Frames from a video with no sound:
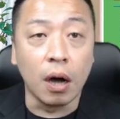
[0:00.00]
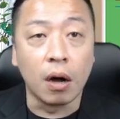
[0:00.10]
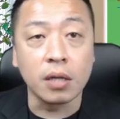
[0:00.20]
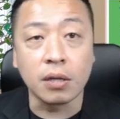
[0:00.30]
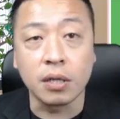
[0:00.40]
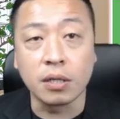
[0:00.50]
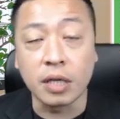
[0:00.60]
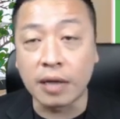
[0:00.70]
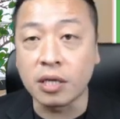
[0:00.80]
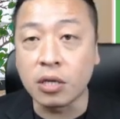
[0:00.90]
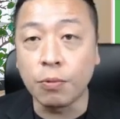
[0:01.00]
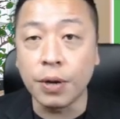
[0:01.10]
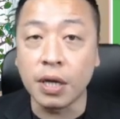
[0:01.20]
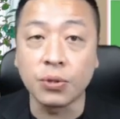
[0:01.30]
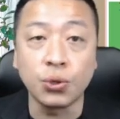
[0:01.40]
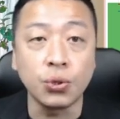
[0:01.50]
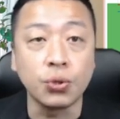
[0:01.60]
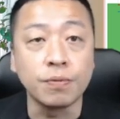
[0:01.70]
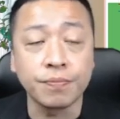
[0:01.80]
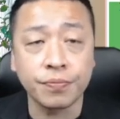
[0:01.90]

哦，到底涨势会不会延续？